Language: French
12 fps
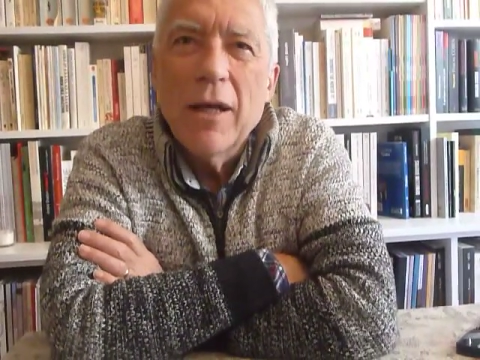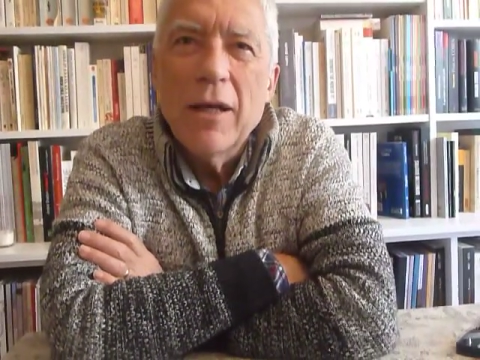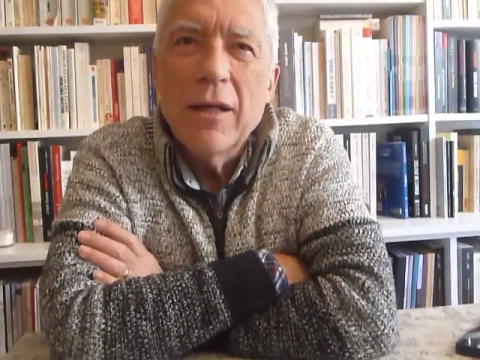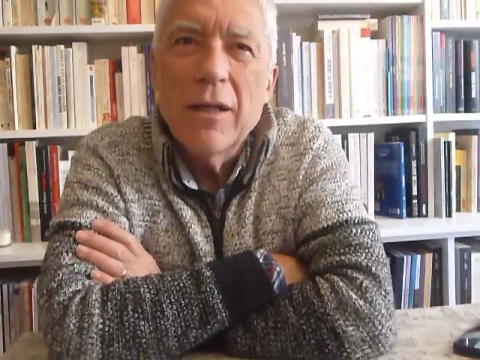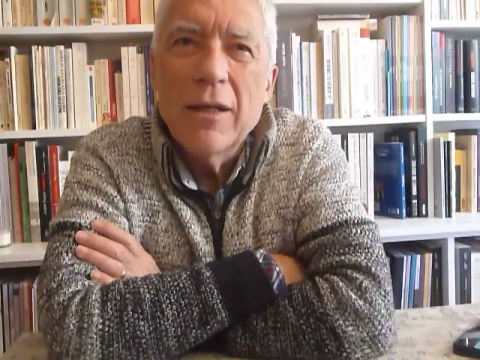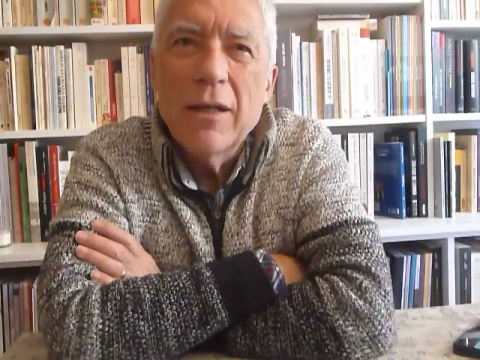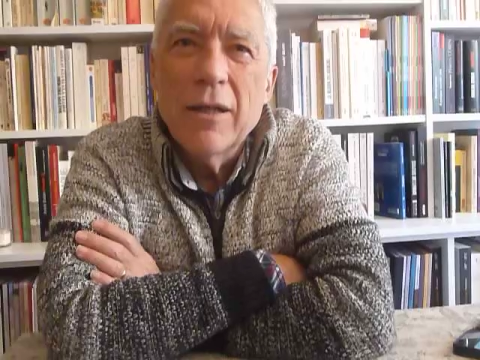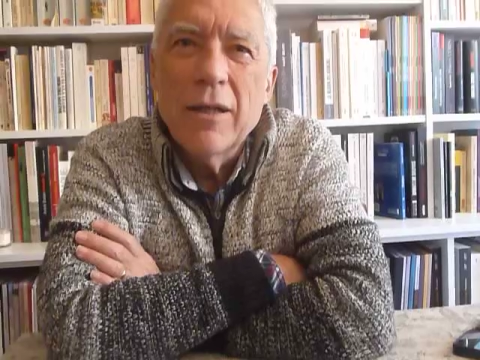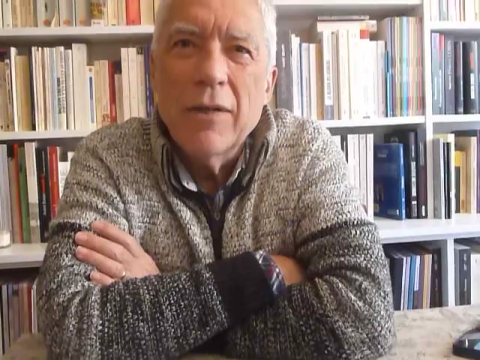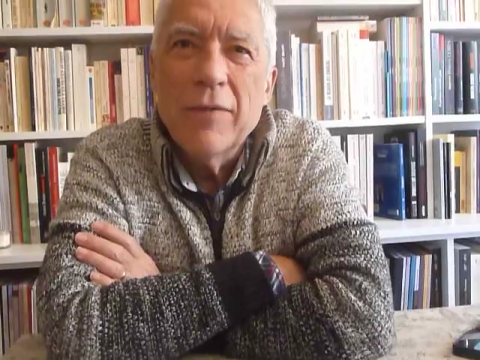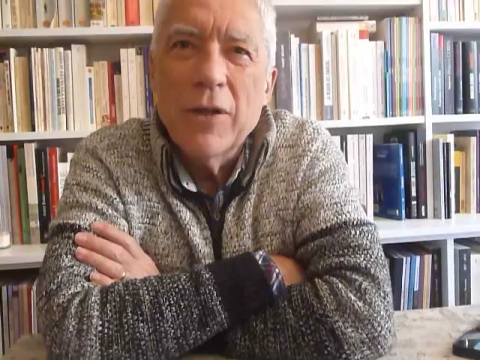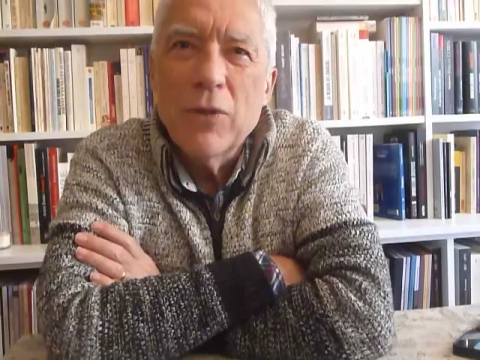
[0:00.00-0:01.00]

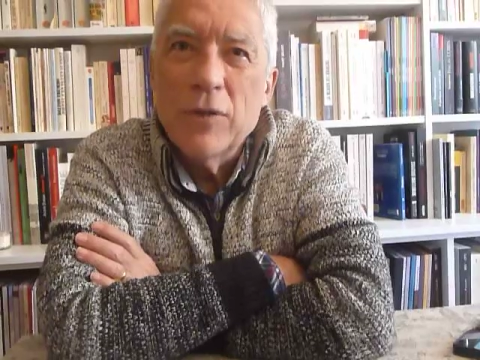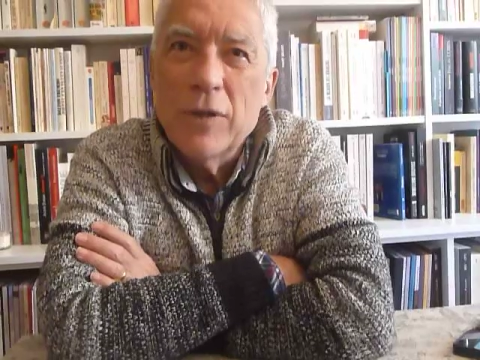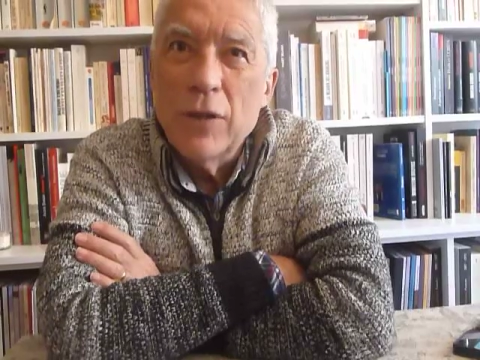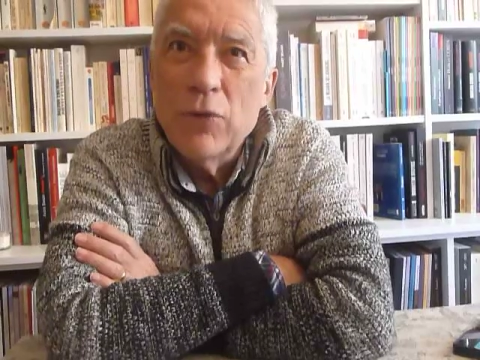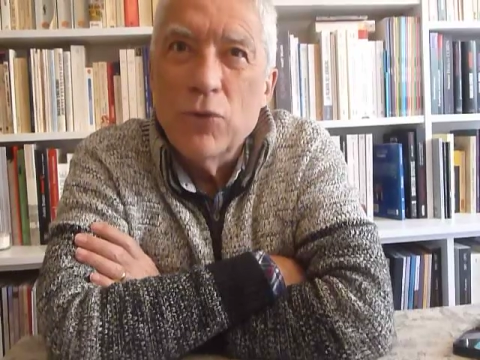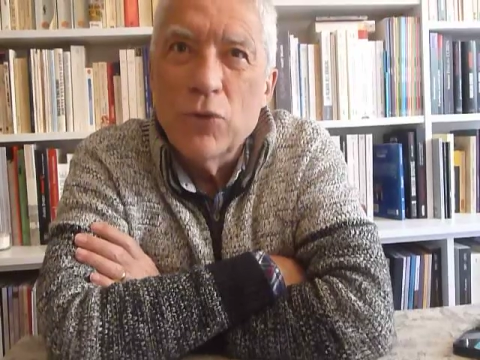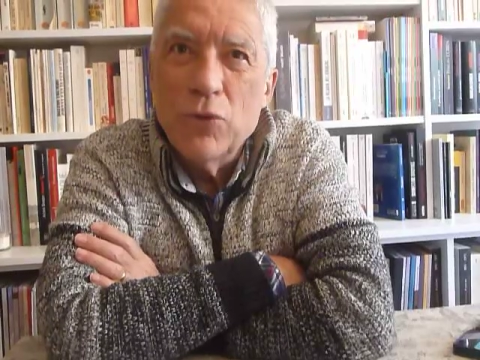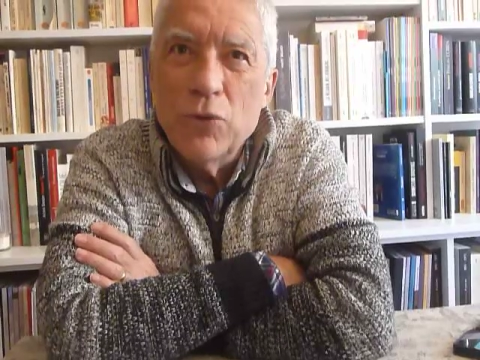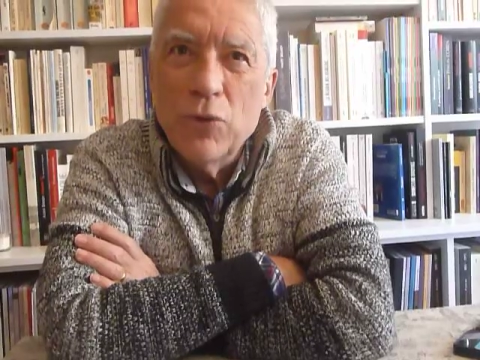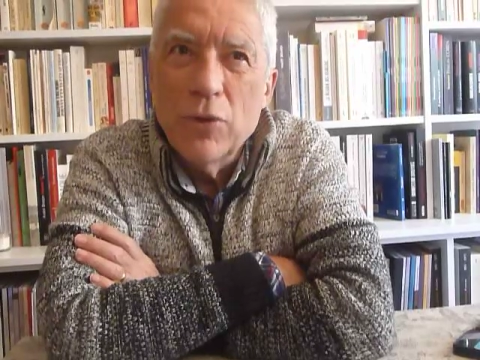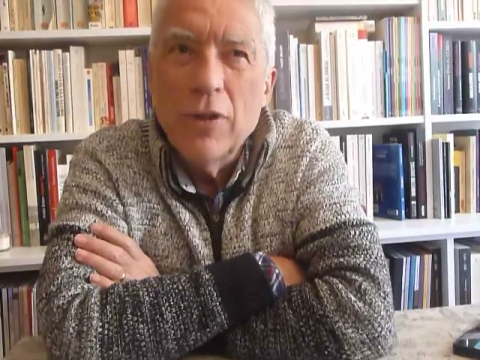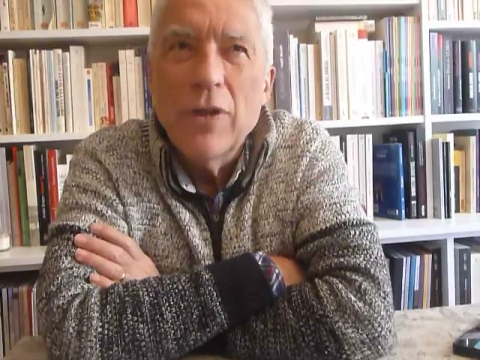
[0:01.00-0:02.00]
euh, avec le théâtre du
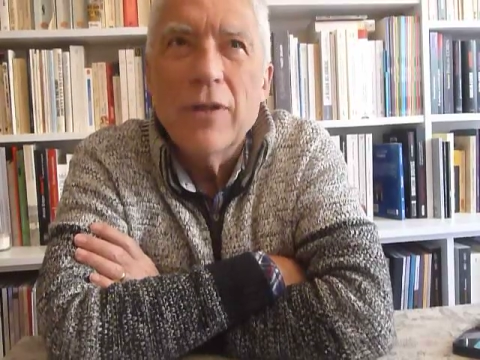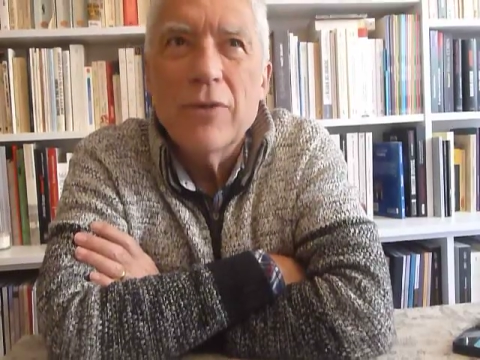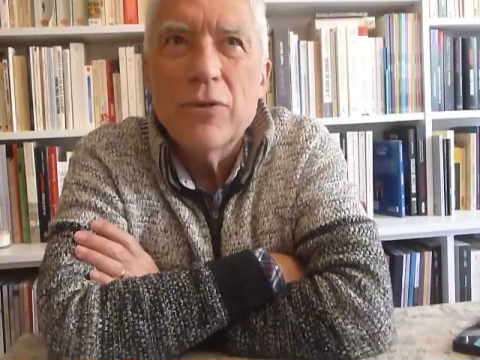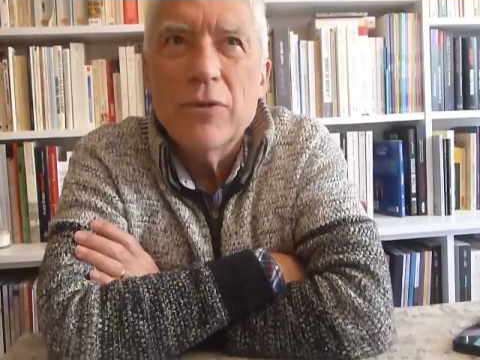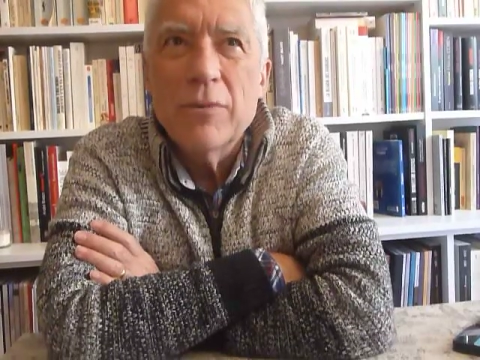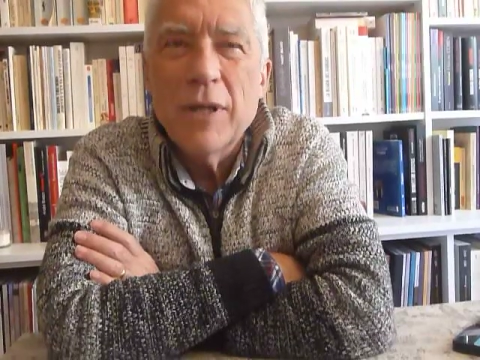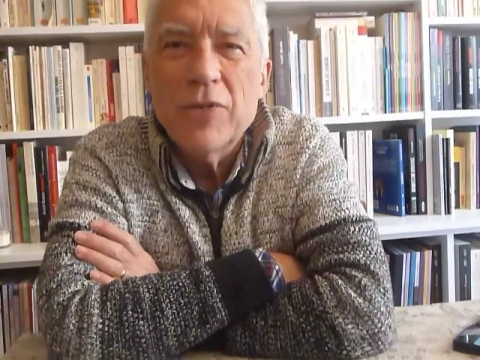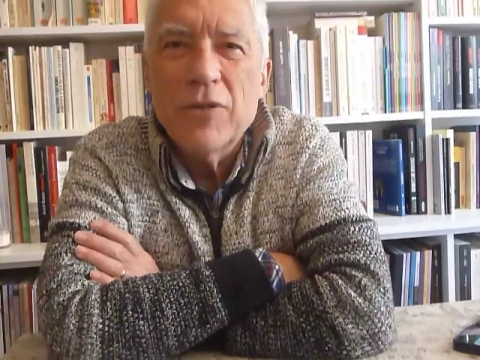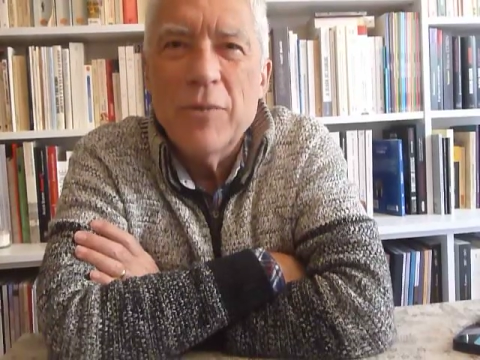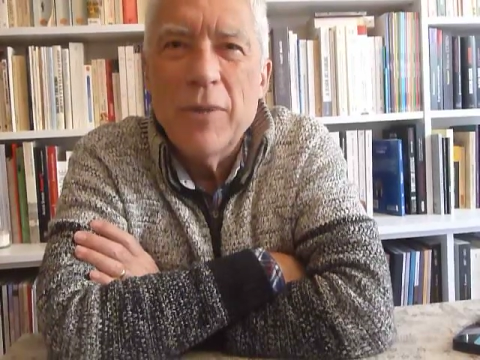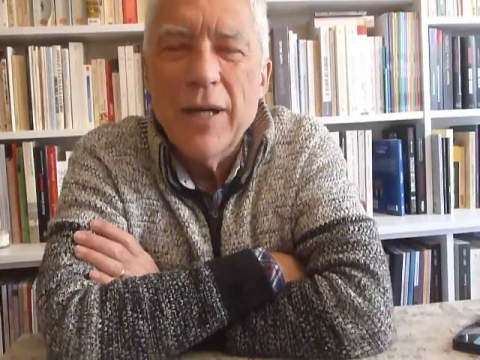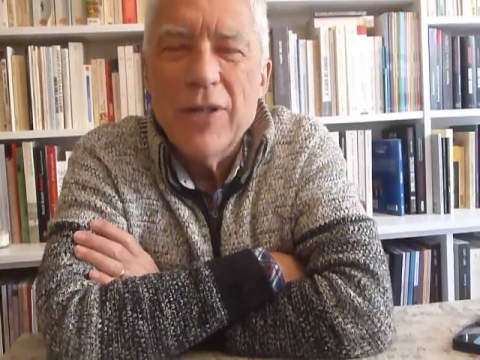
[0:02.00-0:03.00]
Coturne de
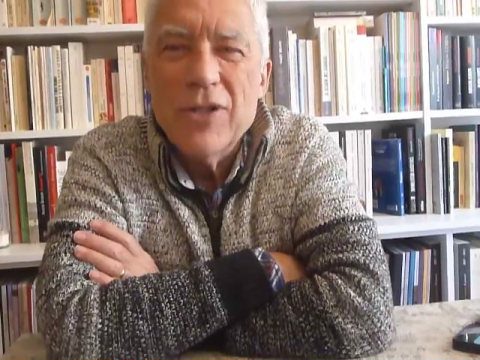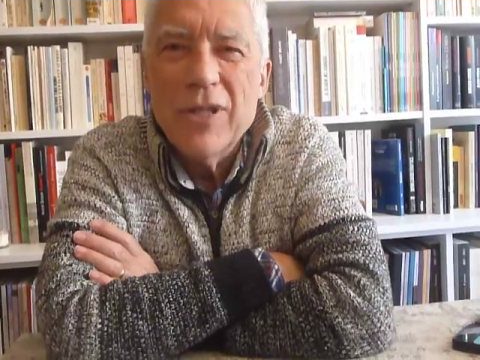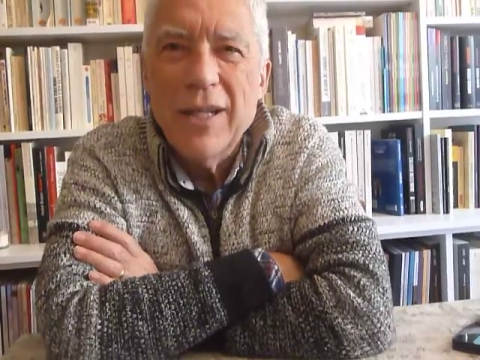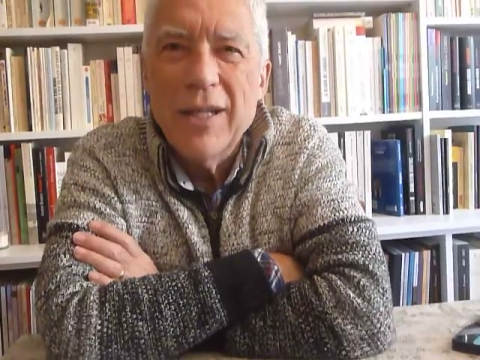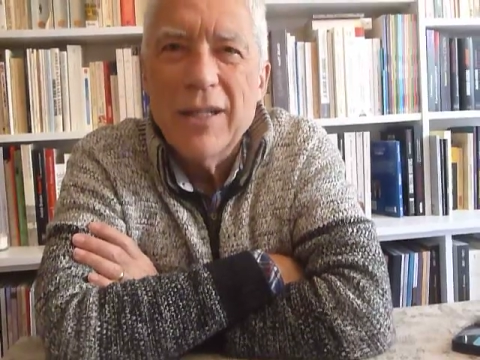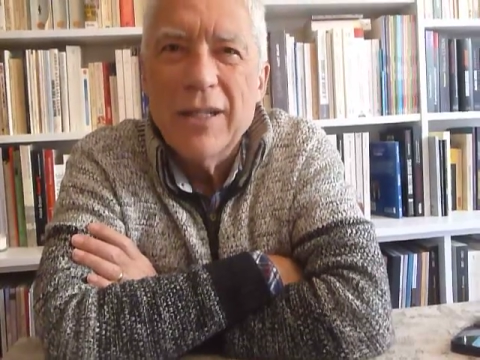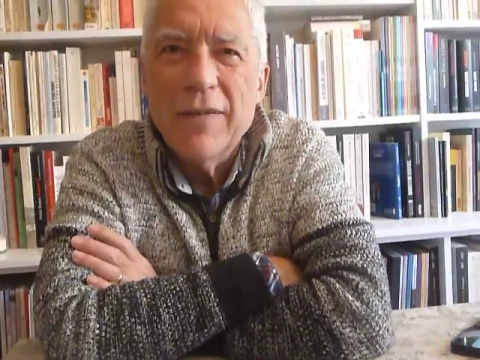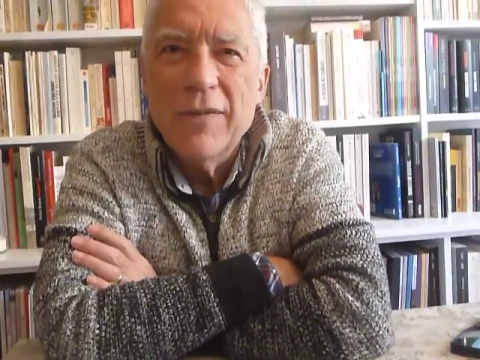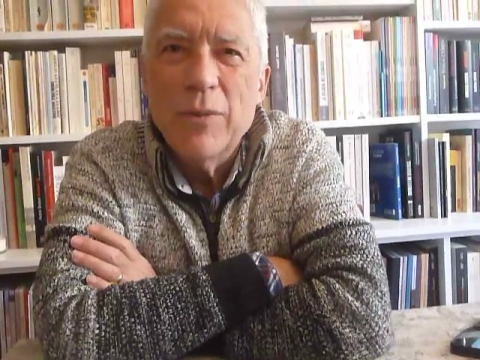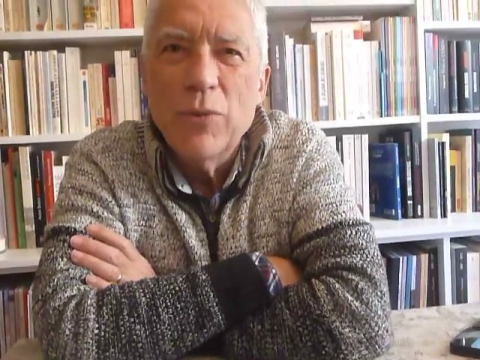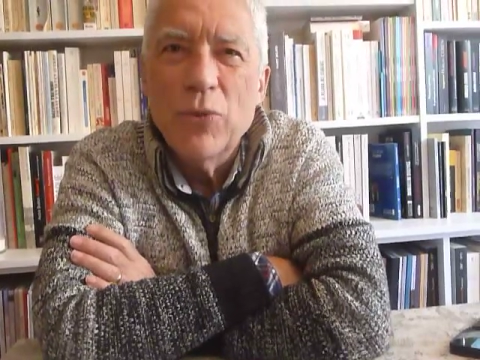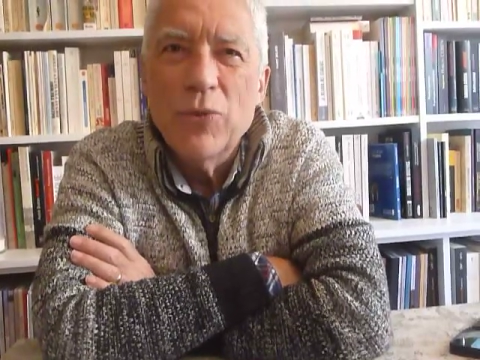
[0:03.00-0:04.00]
Marcel Maréchal, et qui
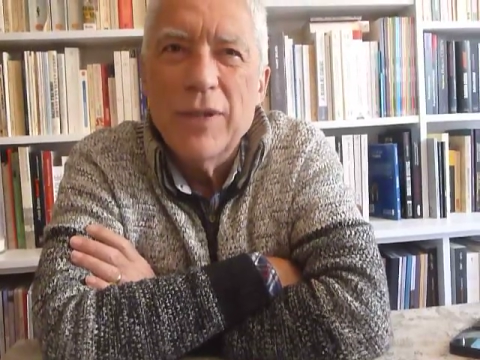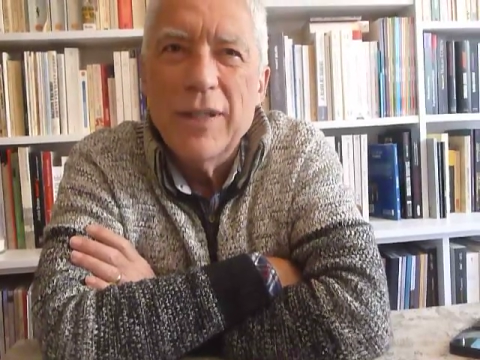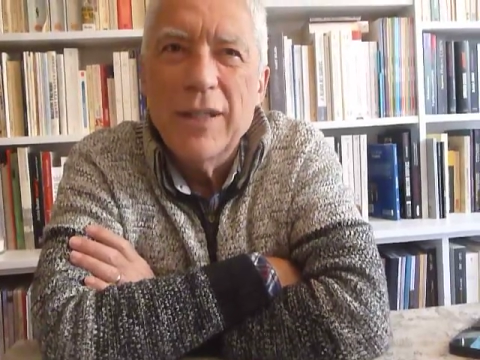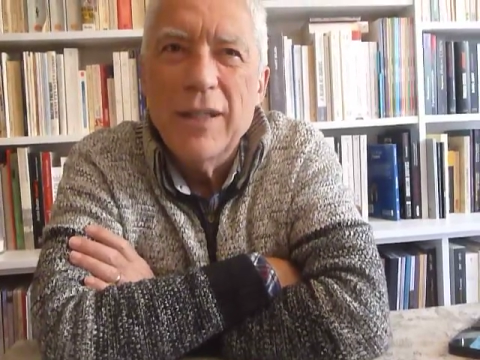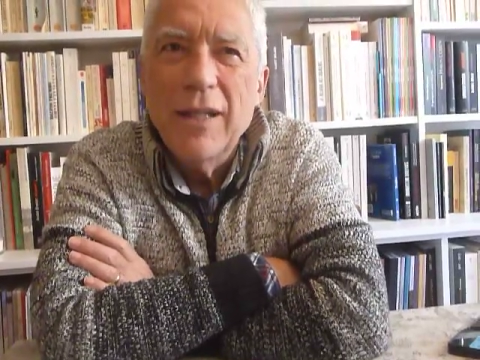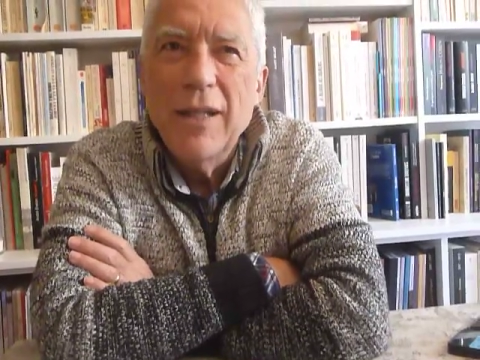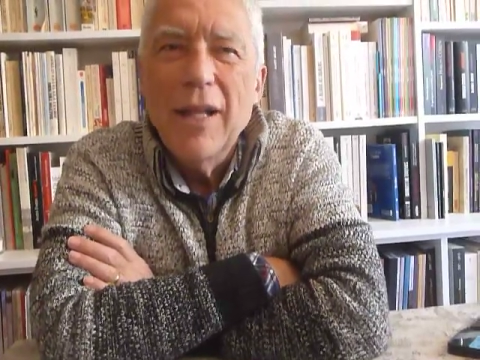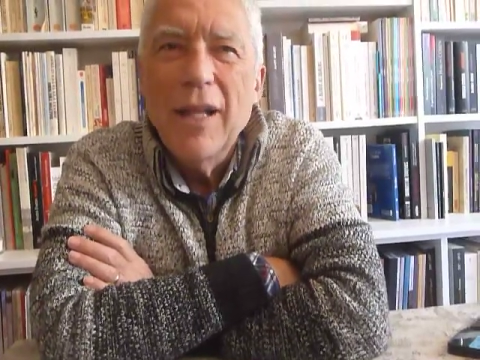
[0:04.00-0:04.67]
avait monté